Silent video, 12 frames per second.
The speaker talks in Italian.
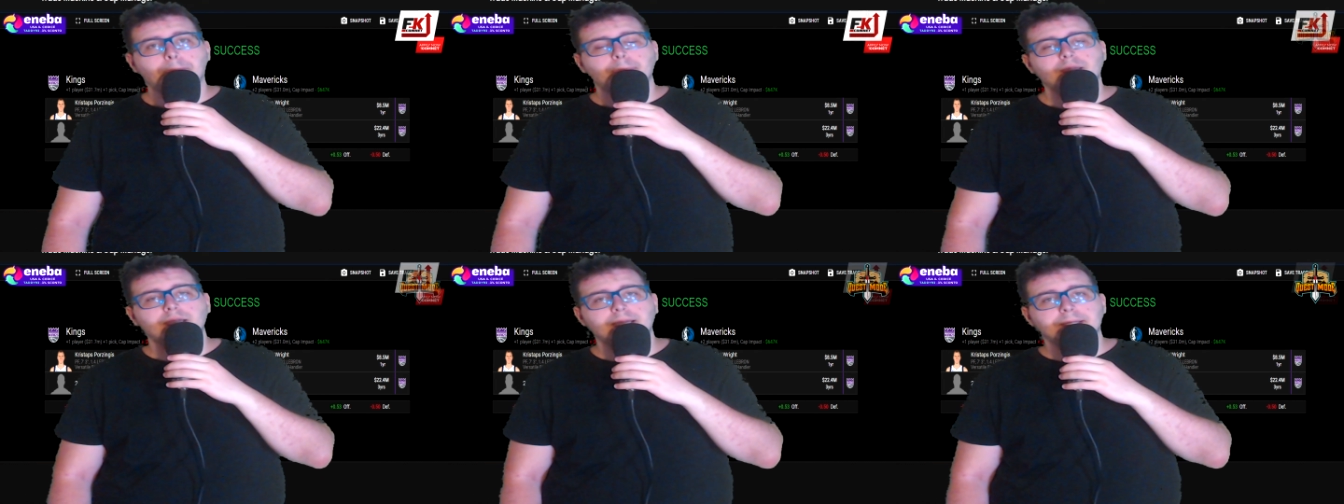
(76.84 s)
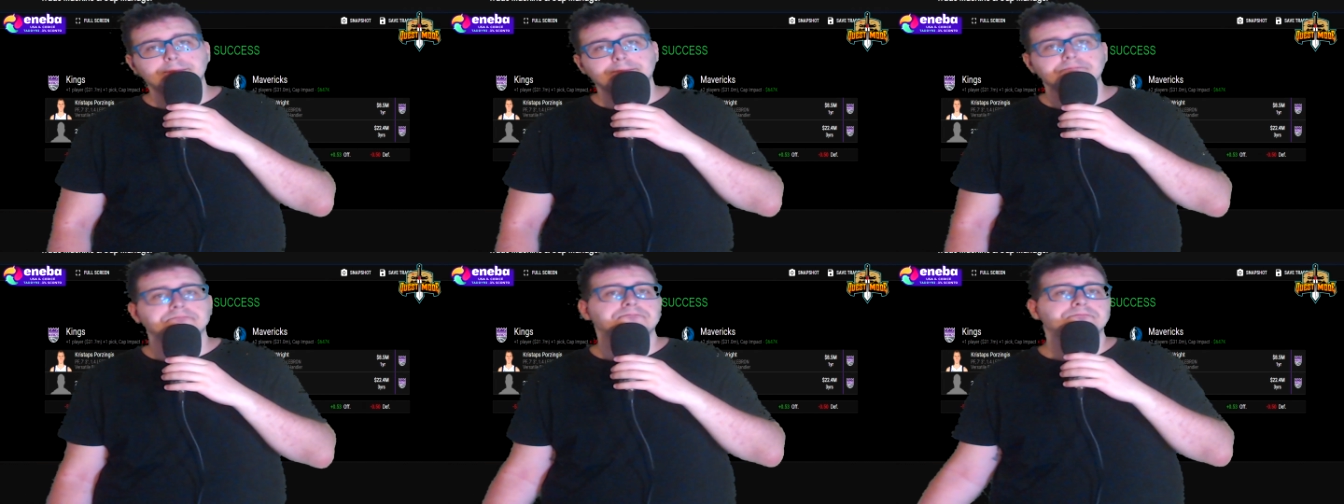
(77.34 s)

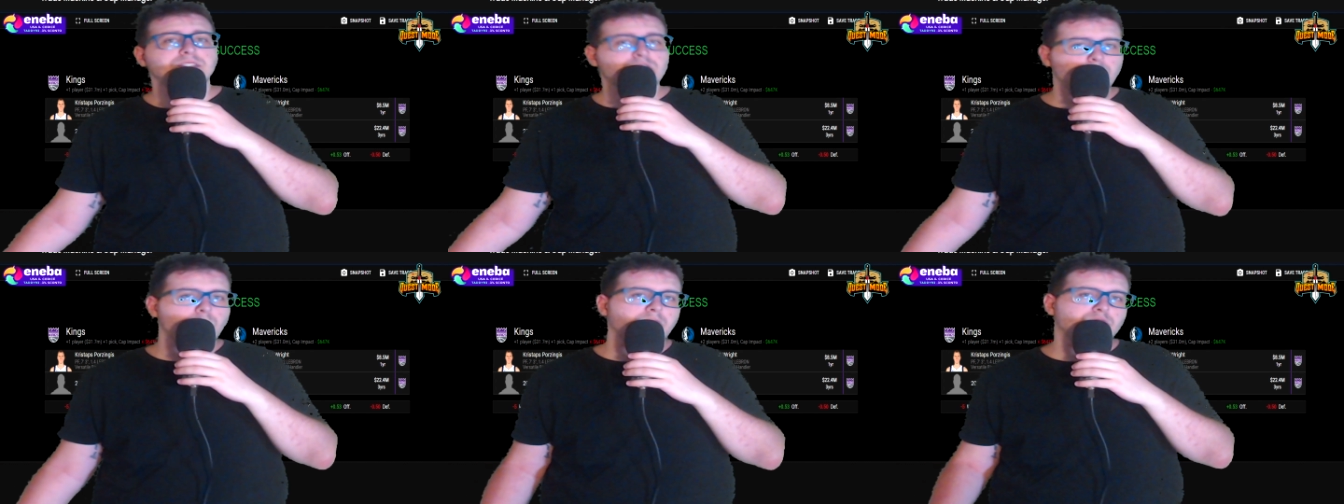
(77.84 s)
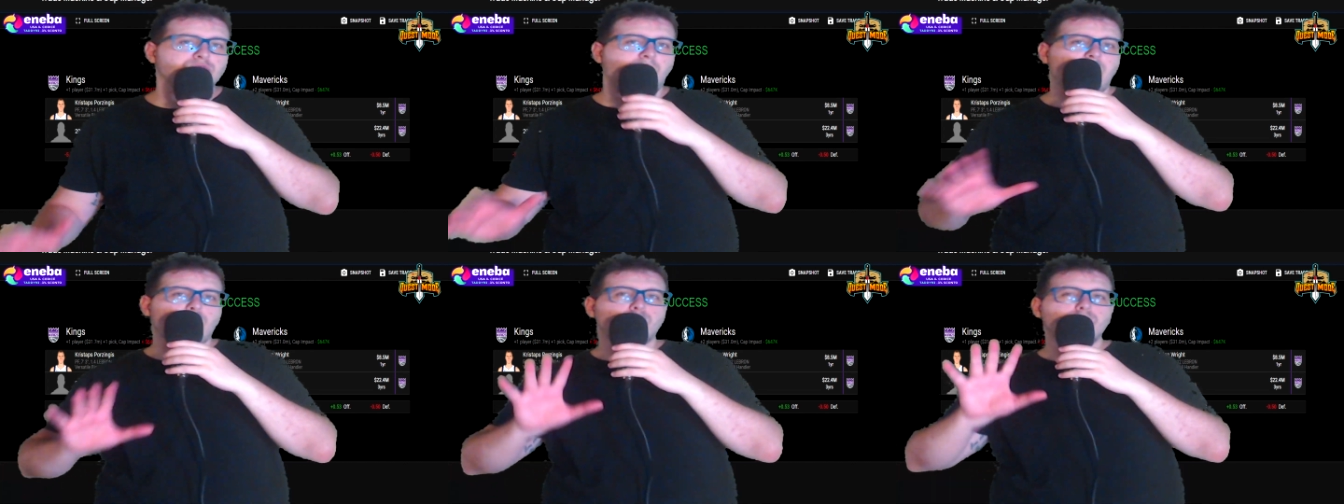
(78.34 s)
ehm, diciamo che c'è
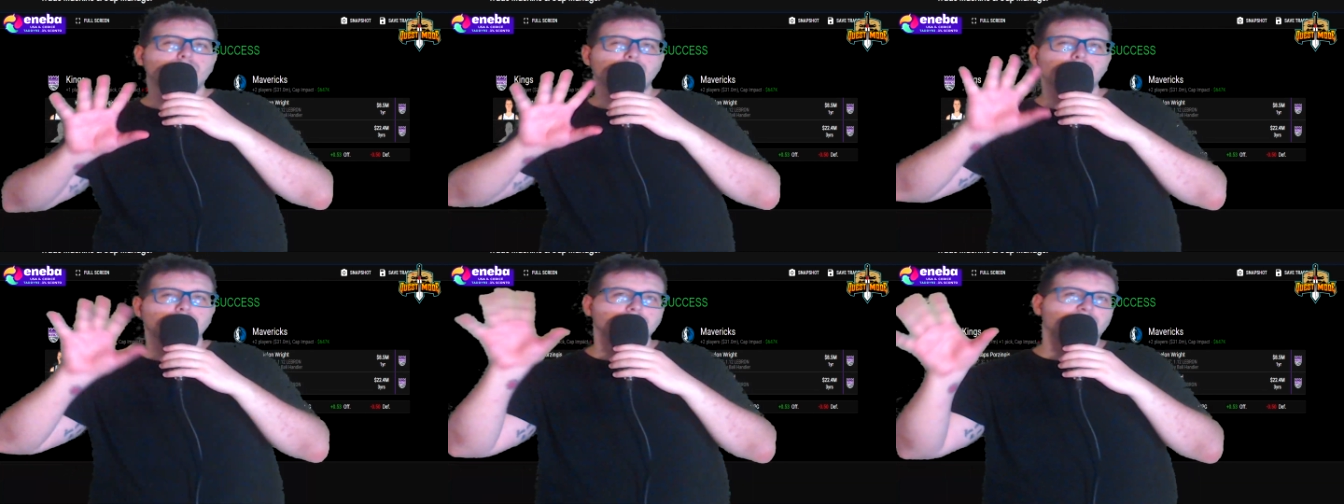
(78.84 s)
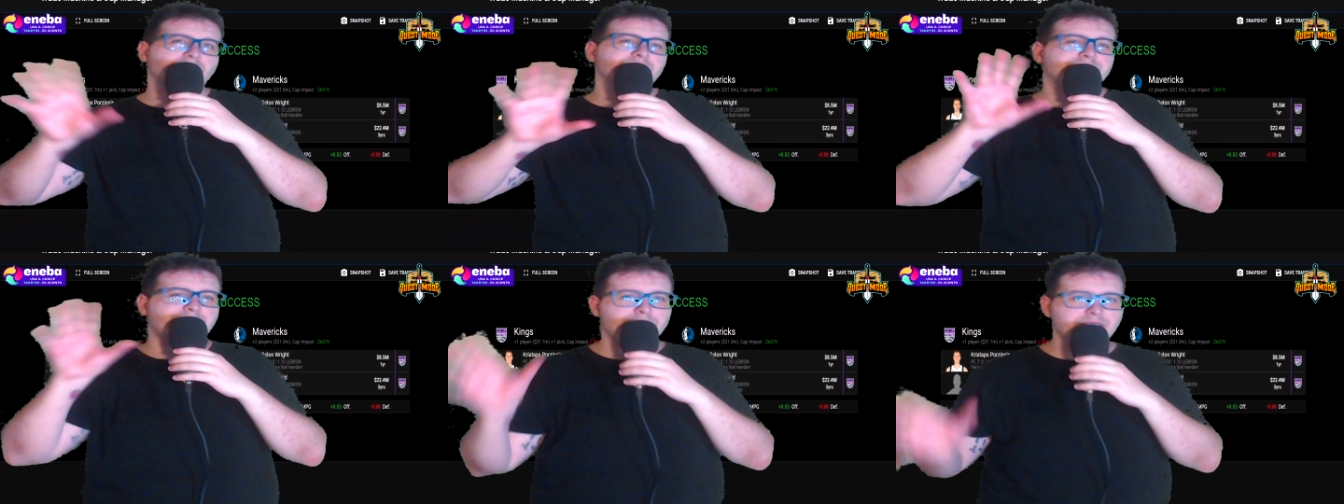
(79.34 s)
un, si
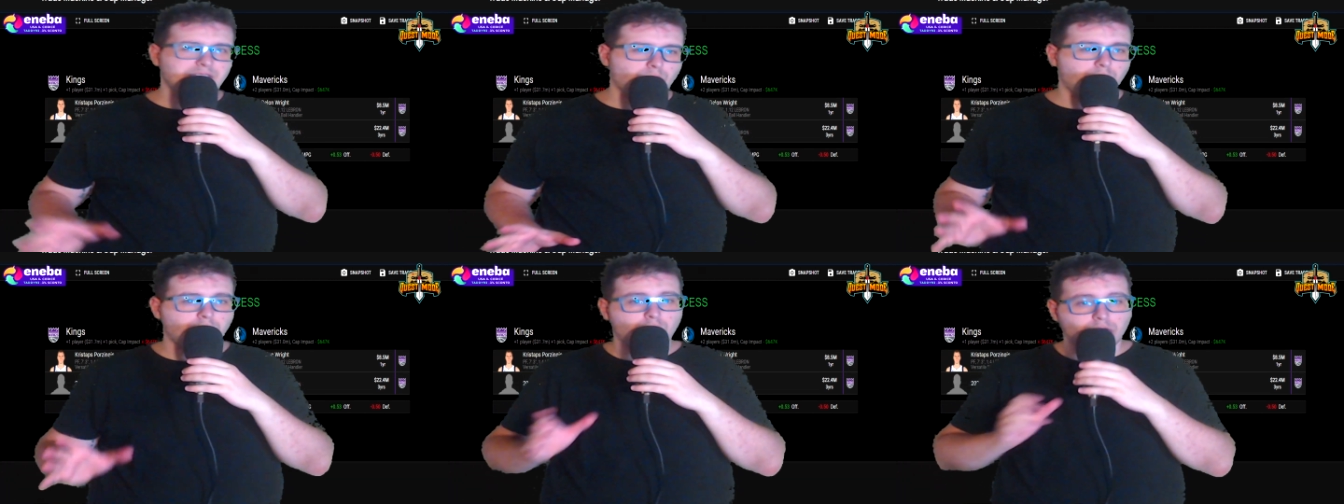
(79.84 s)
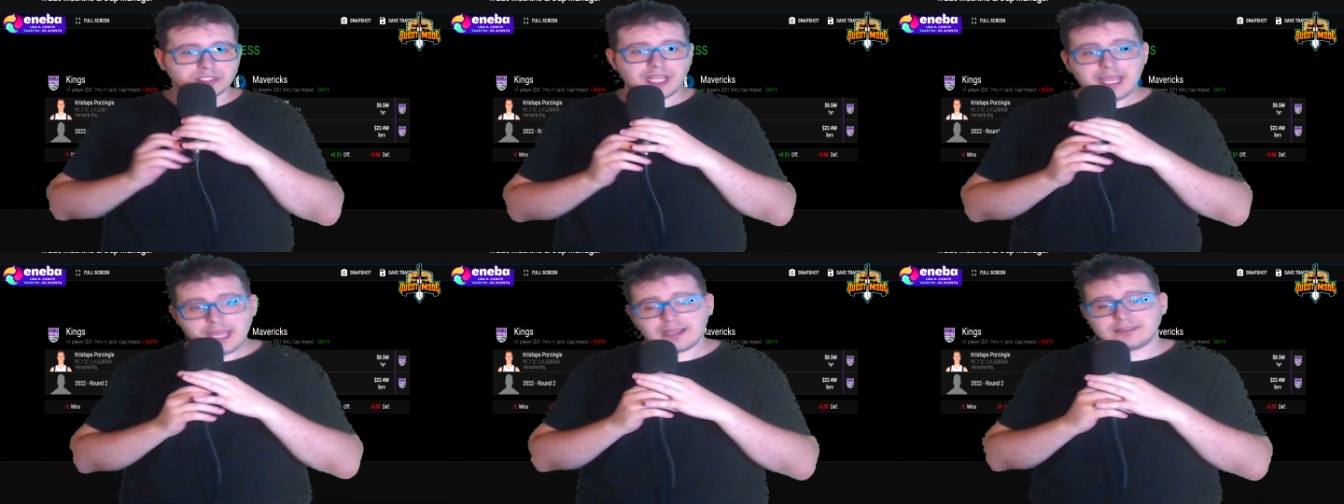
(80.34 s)
intravede qualcosa
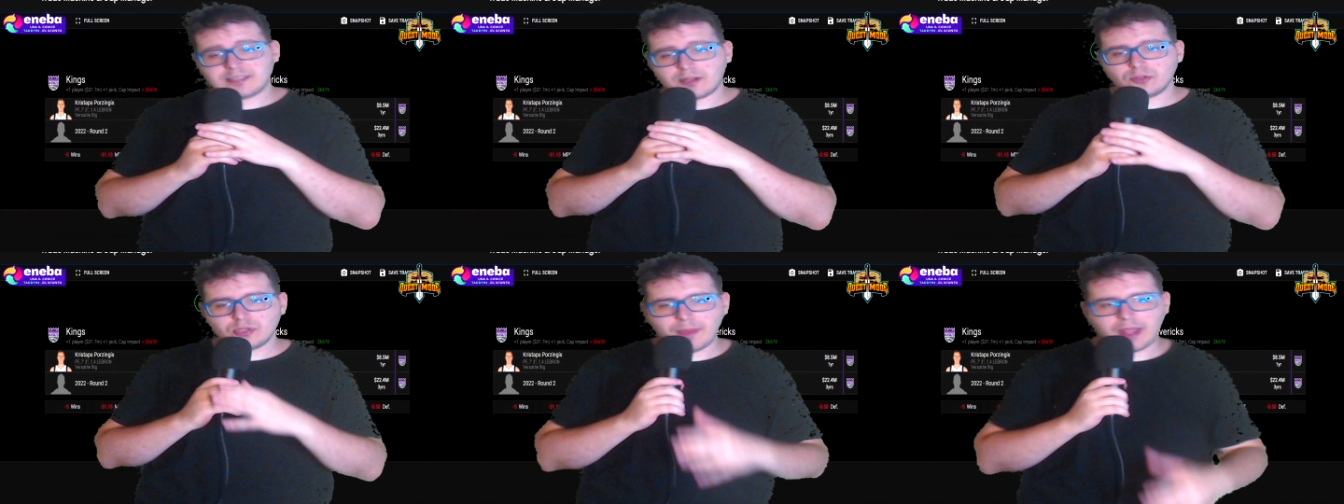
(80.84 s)
e secondo me